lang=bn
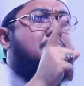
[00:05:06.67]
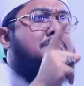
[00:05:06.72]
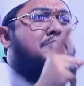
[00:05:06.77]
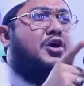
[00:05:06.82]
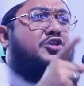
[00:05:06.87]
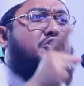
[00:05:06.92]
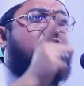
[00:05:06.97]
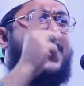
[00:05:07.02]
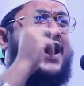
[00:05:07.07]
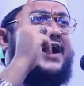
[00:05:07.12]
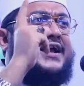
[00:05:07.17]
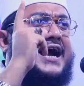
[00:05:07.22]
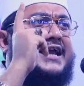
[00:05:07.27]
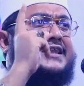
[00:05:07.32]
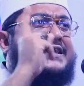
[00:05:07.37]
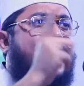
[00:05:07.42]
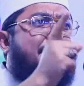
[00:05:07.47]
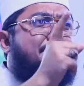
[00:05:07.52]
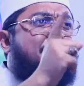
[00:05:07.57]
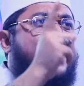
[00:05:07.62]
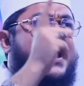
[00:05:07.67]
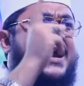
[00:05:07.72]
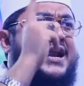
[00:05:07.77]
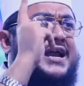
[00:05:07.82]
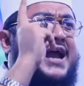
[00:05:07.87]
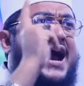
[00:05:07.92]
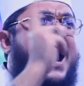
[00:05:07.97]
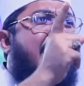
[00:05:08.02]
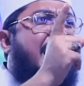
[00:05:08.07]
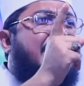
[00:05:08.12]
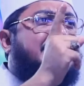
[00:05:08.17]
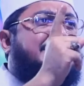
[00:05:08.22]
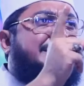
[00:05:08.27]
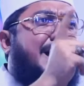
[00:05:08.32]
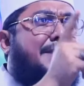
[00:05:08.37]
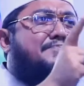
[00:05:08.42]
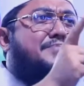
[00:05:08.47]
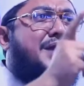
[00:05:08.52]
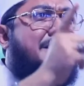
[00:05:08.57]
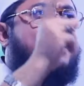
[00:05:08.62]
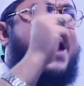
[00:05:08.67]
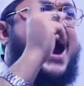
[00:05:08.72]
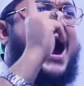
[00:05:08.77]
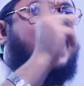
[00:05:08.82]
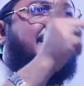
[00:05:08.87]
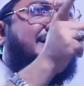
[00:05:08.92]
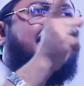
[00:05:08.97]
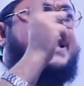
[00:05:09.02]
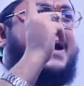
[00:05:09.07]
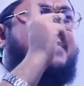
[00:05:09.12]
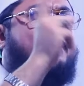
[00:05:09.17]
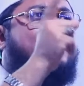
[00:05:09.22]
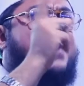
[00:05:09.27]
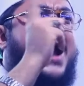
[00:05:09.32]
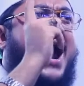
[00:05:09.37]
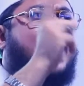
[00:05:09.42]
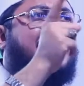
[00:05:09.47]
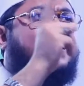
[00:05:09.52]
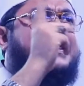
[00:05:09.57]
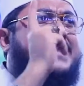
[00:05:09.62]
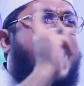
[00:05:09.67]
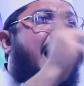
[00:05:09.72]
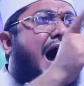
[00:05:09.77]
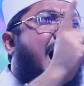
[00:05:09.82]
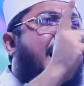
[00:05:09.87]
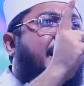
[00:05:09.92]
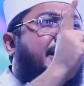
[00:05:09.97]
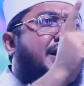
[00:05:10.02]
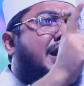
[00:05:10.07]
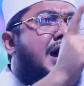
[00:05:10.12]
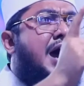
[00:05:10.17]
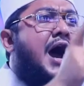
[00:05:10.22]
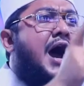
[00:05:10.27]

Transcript: মুদরাকা তাবনি ইলিয়াস ইবনে মাআদ ইবনে আদনান